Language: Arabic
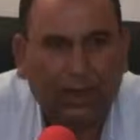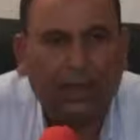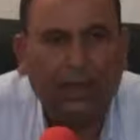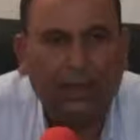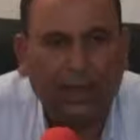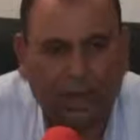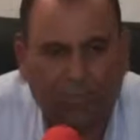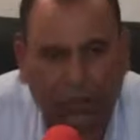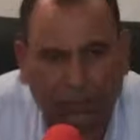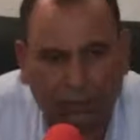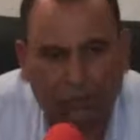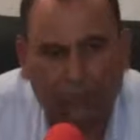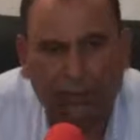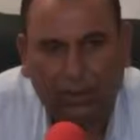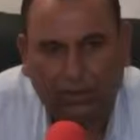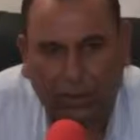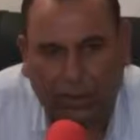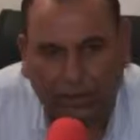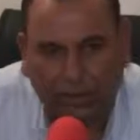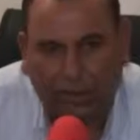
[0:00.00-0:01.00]
هي عنده
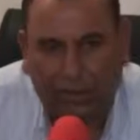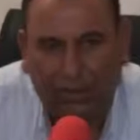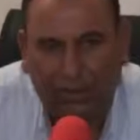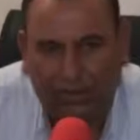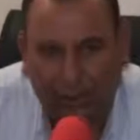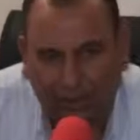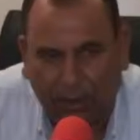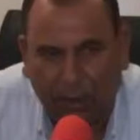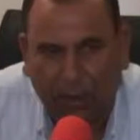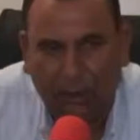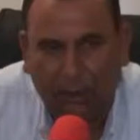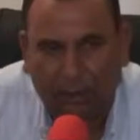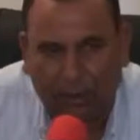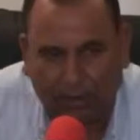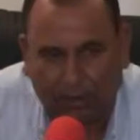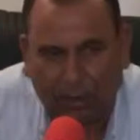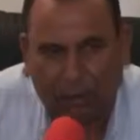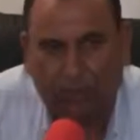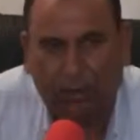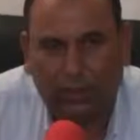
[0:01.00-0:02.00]
ولد الرئيس مع
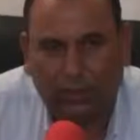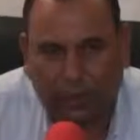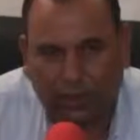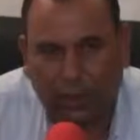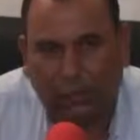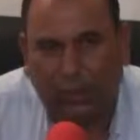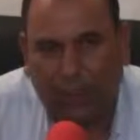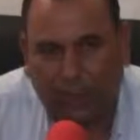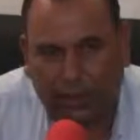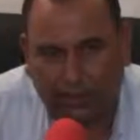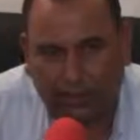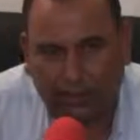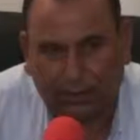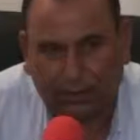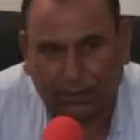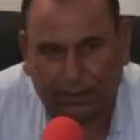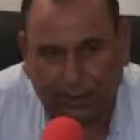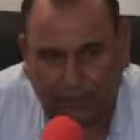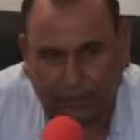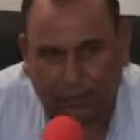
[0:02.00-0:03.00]
ولد ولد
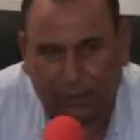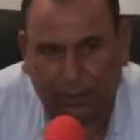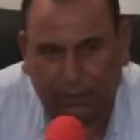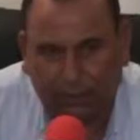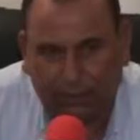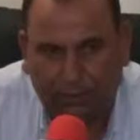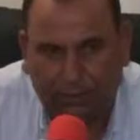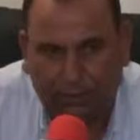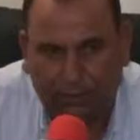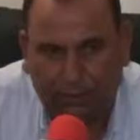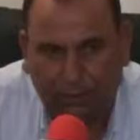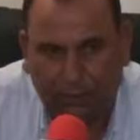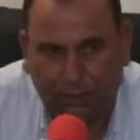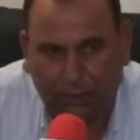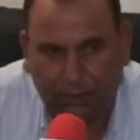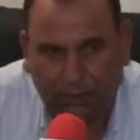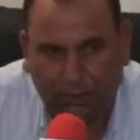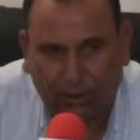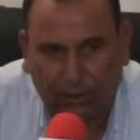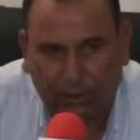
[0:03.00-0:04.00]
الرئيس ماشي مع
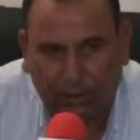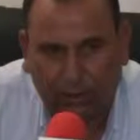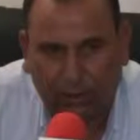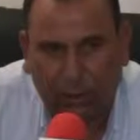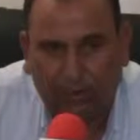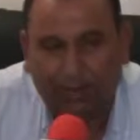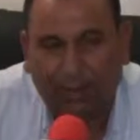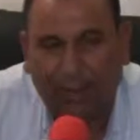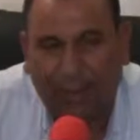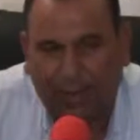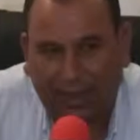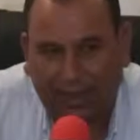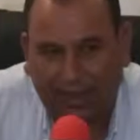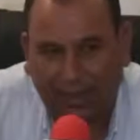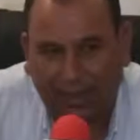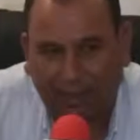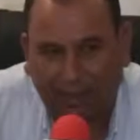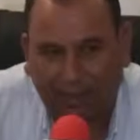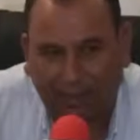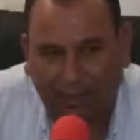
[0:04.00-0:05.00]

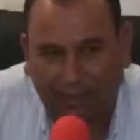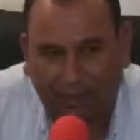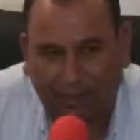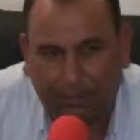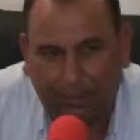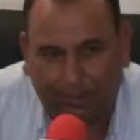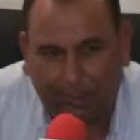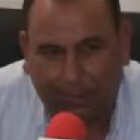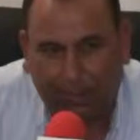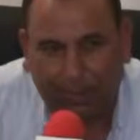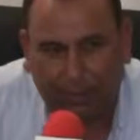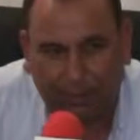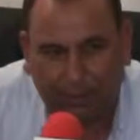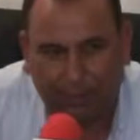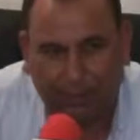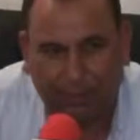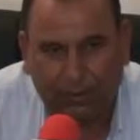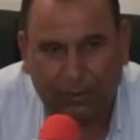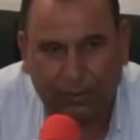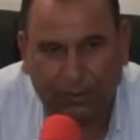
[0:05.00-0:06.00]
ابراهيم
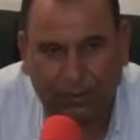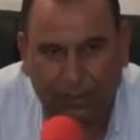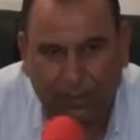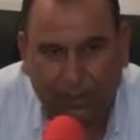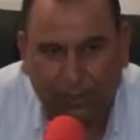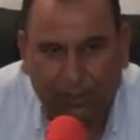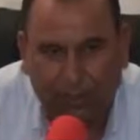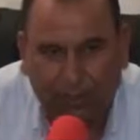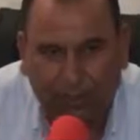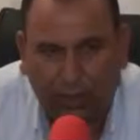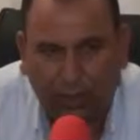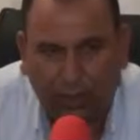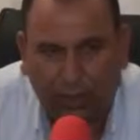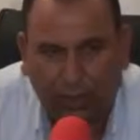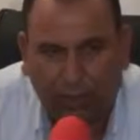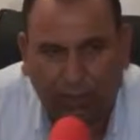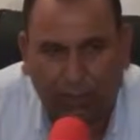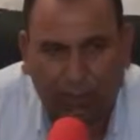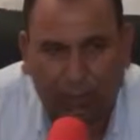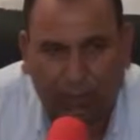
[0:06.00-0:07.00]
ابراهيم البزيزي كانوا
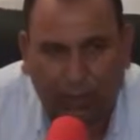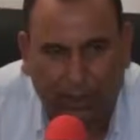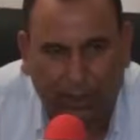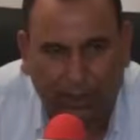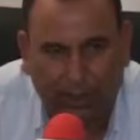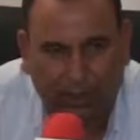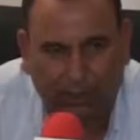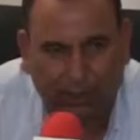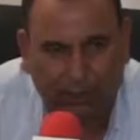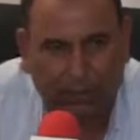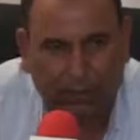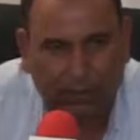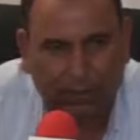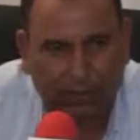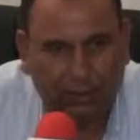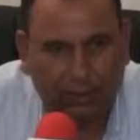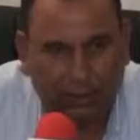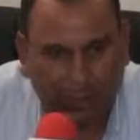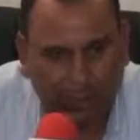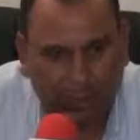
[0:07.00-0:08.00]
يشربوا معه
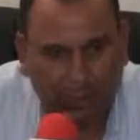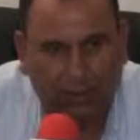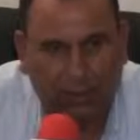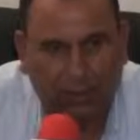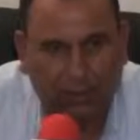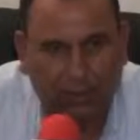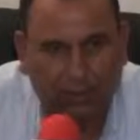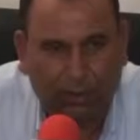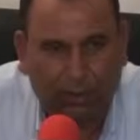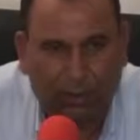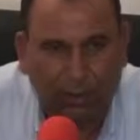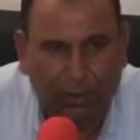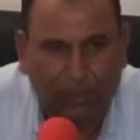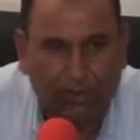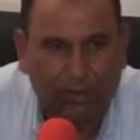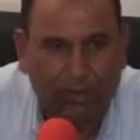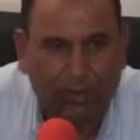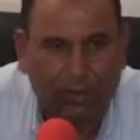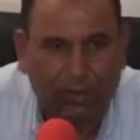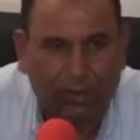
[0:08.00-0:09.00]
هذه المعلومات
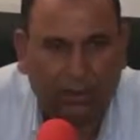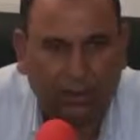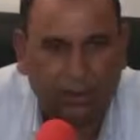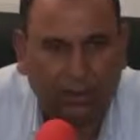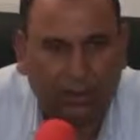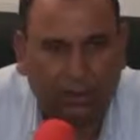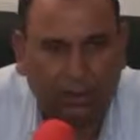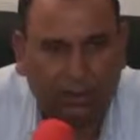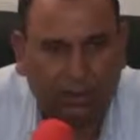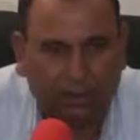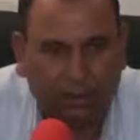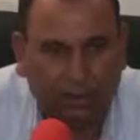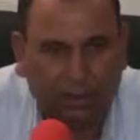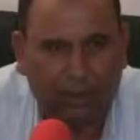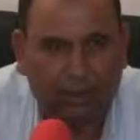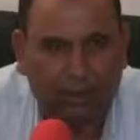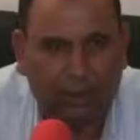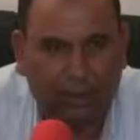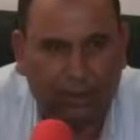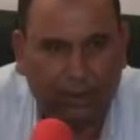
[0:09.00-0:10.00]
اللي وصلتني
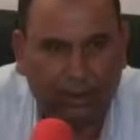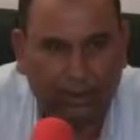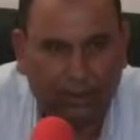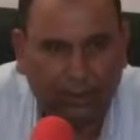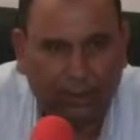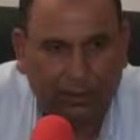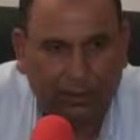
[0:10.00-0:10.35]
من بعد